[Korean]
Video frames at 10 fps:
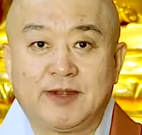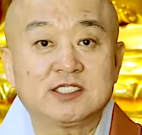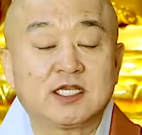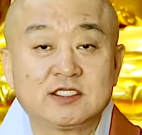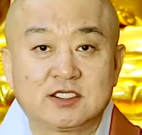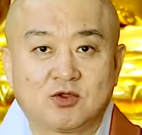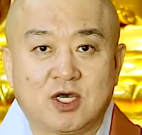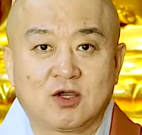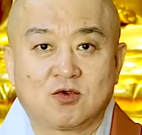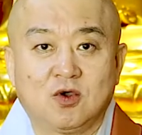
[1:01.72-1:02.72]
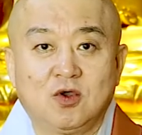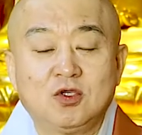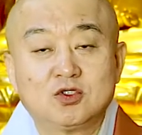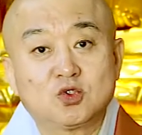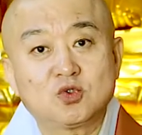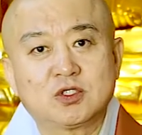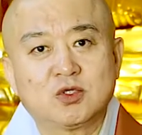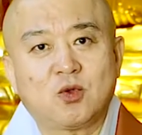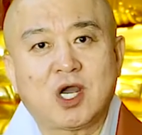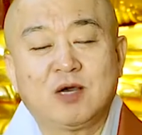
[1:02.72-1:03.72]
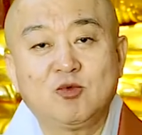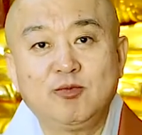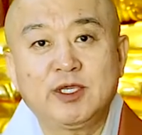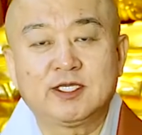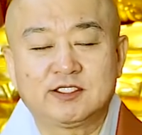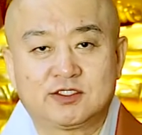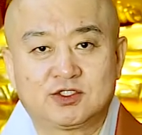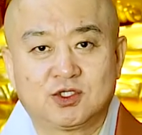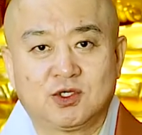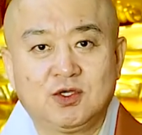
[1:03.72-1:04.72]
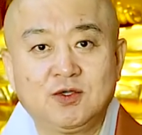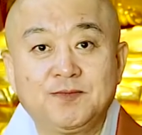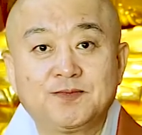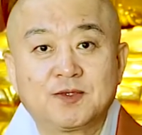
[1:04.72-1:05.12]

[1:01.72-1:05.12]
발상지기도 하고 중국은 황하 문명이 있었죠.